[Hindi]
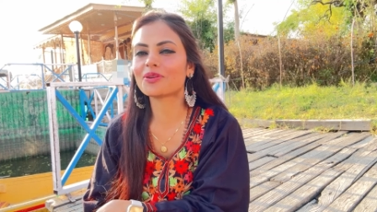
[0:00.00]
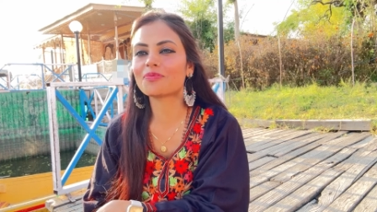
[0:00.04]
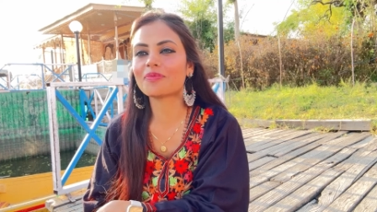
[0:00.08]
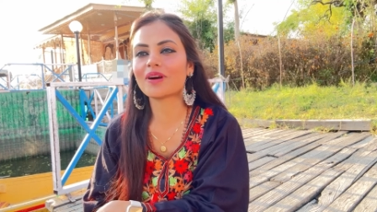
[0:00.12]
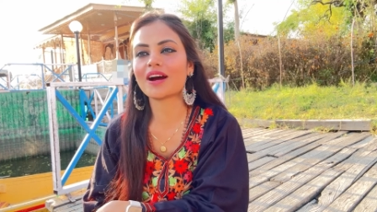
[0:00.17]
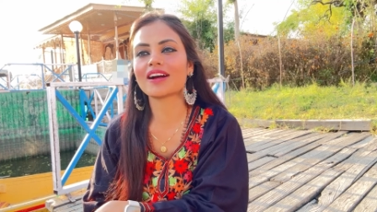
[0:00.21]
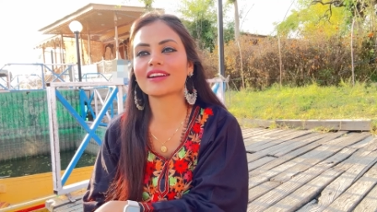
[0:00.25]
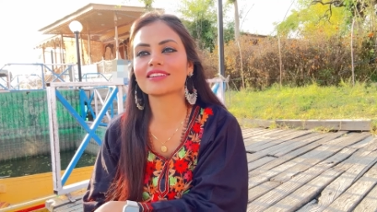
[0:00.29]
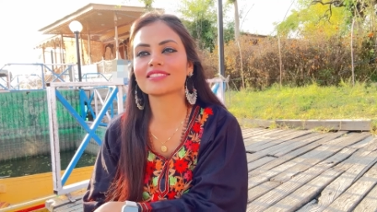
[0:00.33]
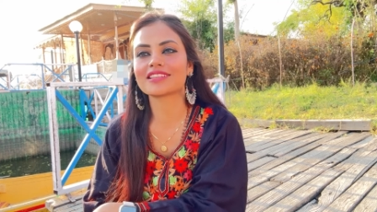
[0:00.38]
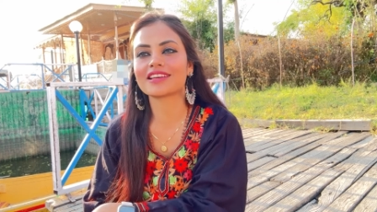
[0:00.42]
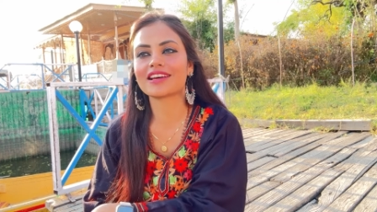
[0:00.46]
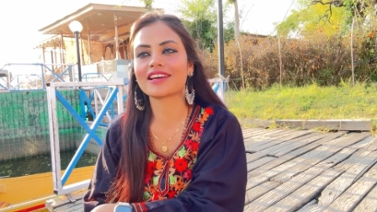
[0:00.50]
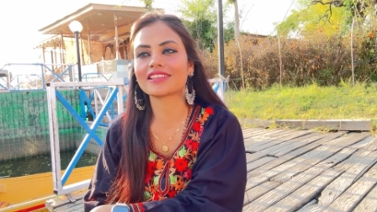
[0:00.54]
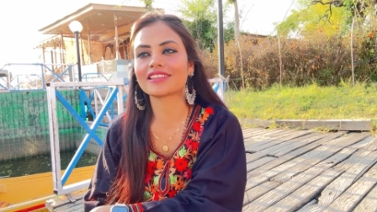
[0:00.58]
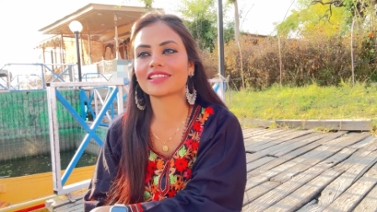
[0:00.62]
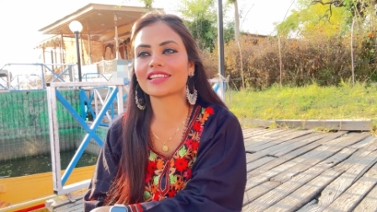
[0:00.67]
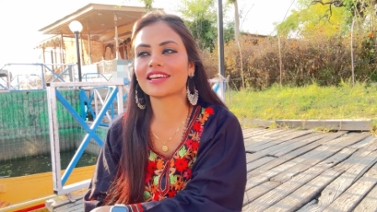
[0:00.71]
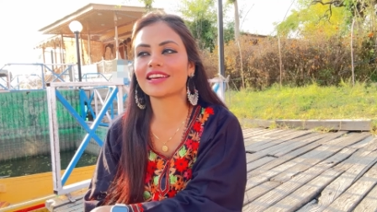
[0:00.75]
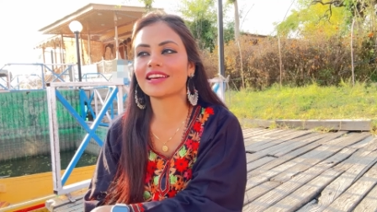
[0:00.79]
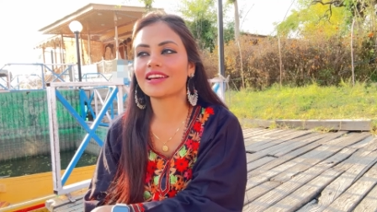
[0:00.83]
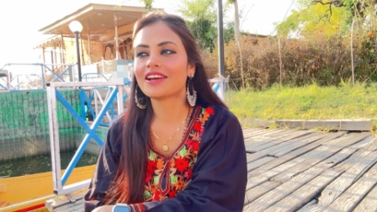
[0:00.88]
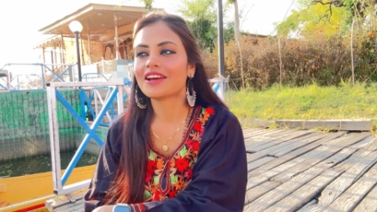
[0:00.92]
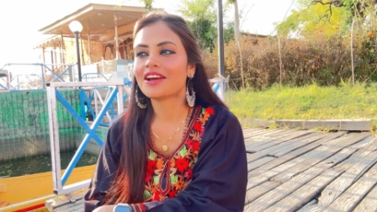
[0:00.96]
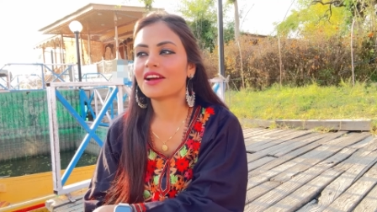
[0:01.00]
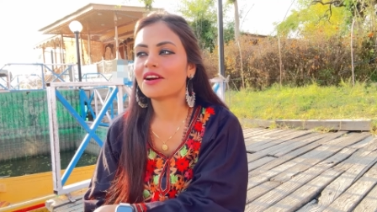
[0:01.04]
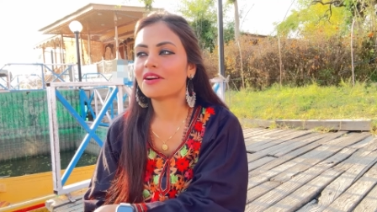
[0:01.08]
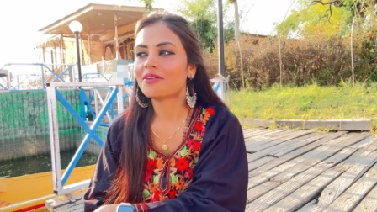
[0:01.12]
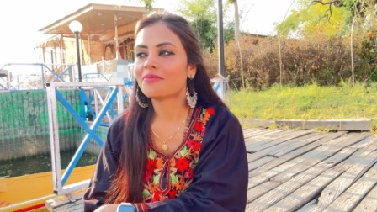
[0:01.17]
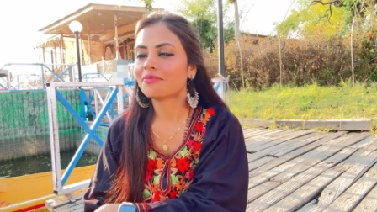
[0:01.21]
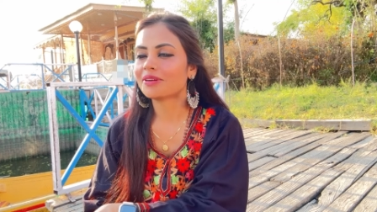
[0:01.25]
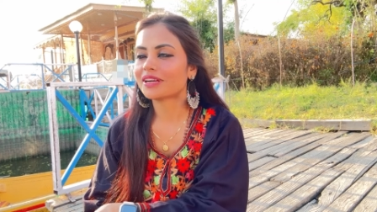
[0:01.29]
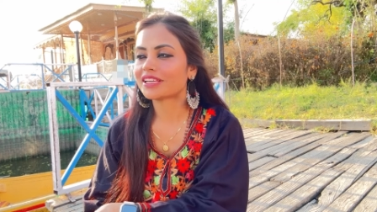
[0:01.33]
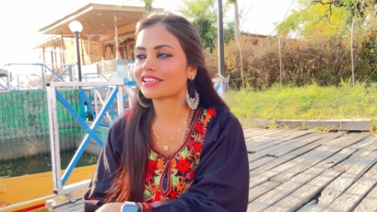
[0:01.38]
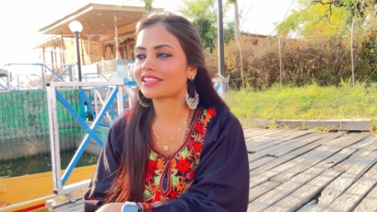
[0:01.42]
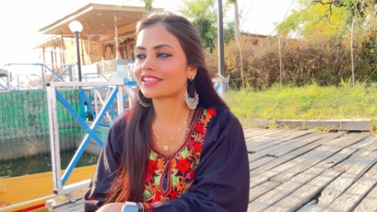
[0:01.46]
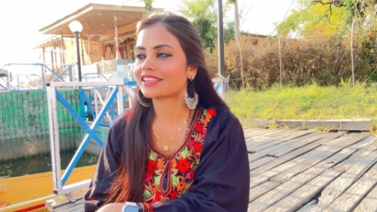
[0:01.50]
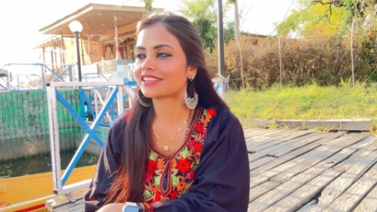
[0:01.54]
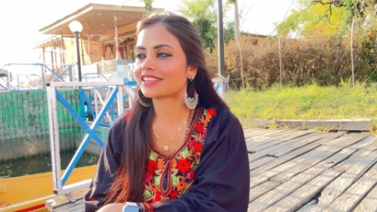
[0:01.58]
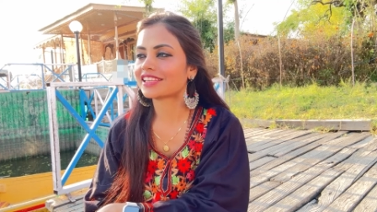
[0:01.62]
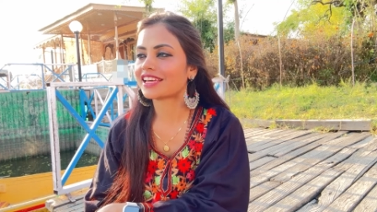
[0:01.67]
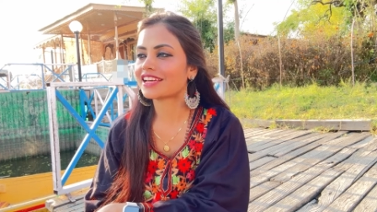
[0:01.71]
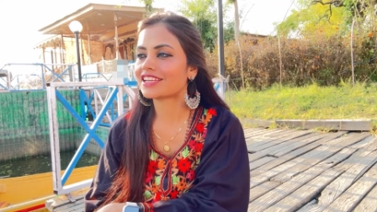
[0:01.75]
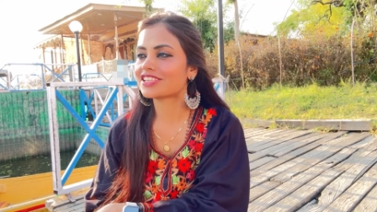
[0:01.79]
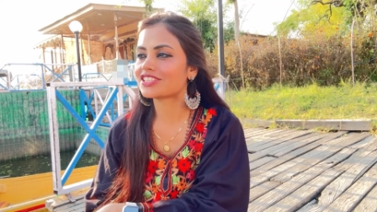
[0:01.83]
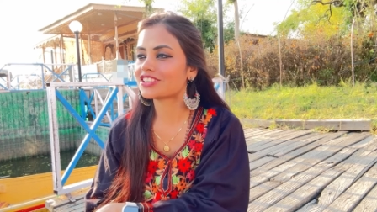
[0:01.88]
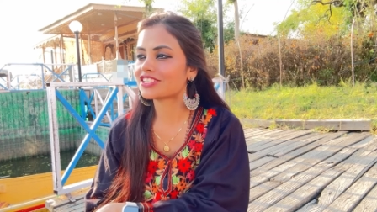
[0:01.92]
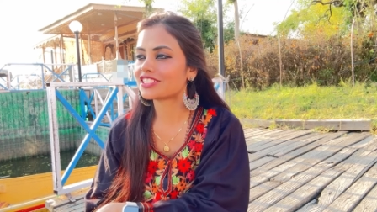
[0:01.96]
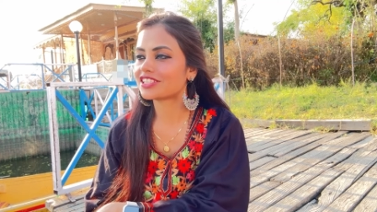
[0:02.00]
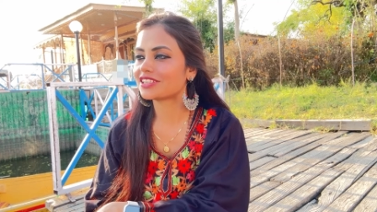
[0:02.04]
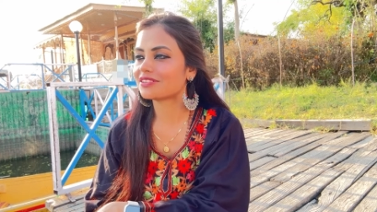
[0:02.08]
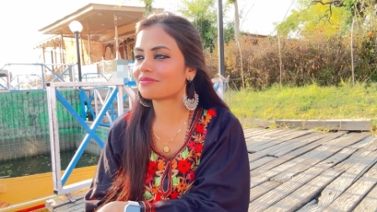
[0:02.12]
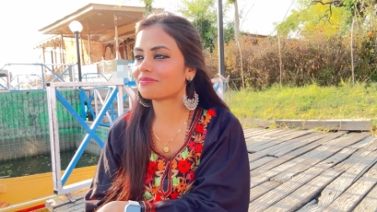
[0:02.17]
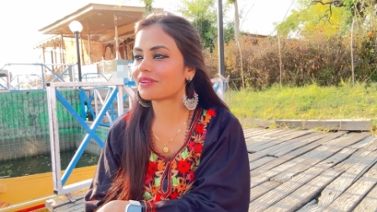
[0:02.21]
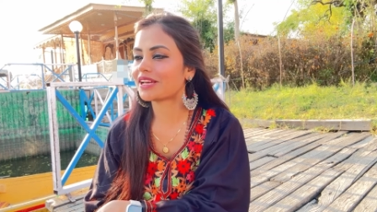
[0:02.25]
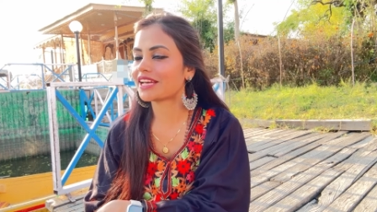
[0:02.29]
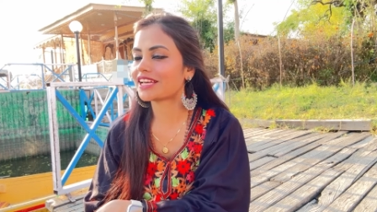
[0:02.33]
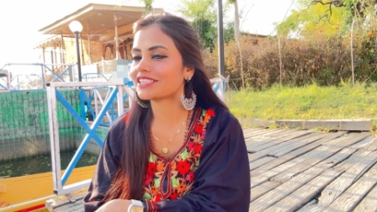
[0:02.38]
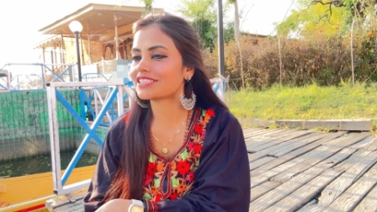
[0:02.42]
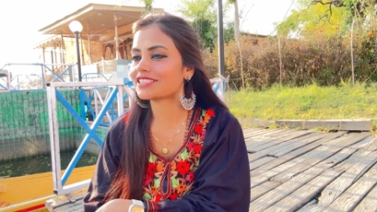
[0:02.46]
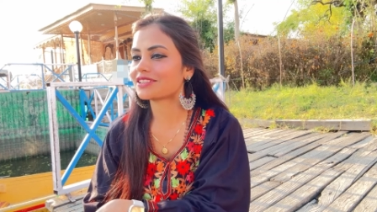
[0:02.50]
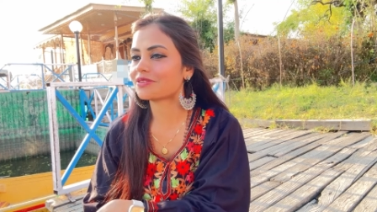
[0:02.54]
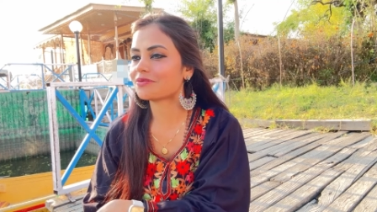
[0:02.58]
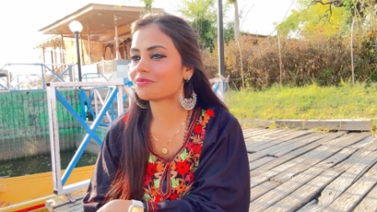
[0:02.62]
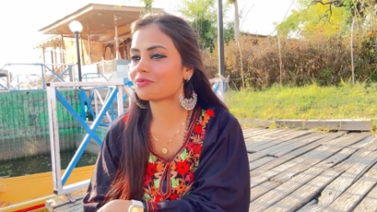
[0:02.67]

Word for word: बाहर से आते हैं मन करता है झील में ऐसे